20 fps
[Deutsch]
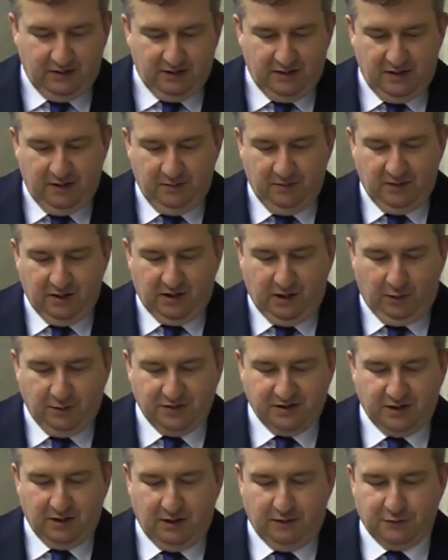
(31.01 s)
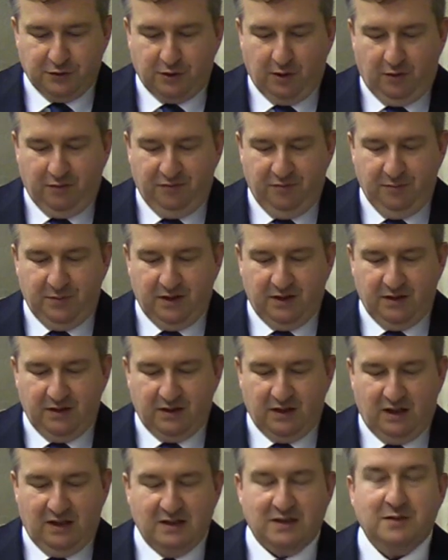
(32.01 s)
den Klaus Graf
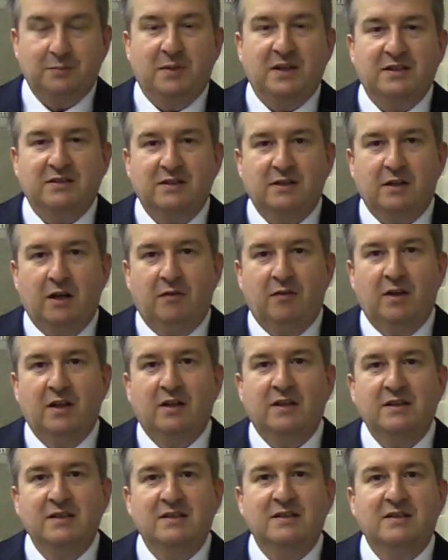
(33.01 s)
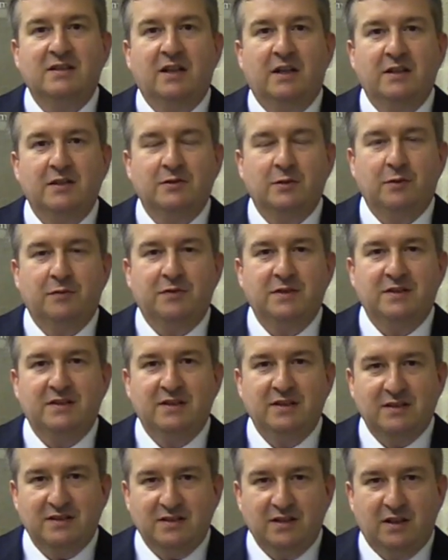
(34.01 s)
Stauffenberg als bester Kavallerist seines
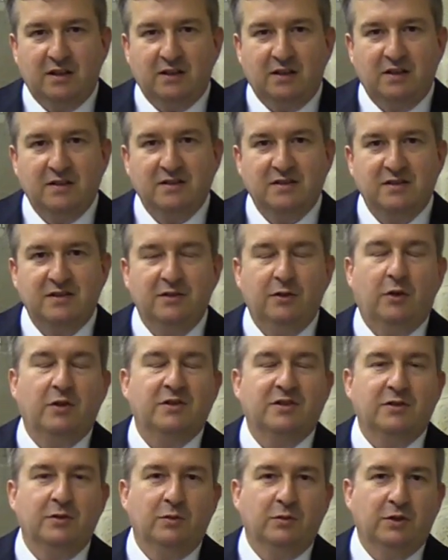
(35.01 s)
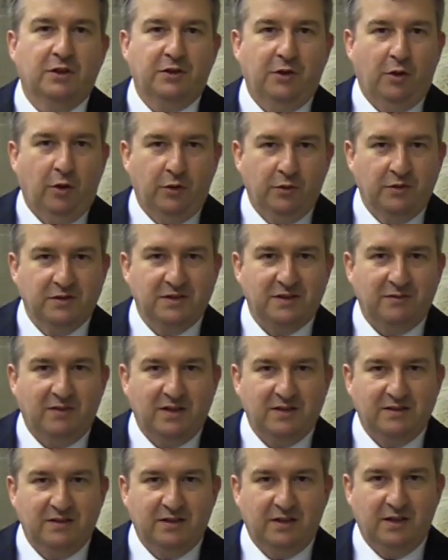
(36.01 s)
Offiziersjahrgangs
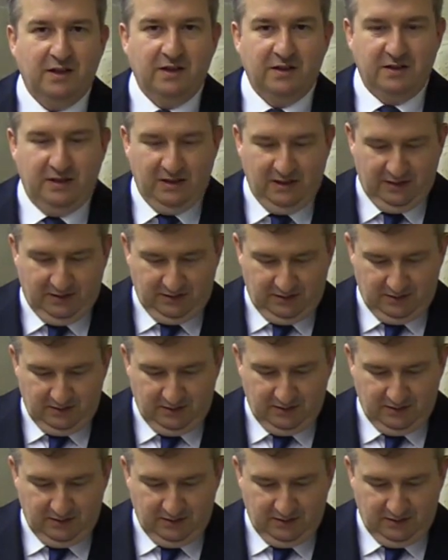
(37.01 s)
1929 erhielt.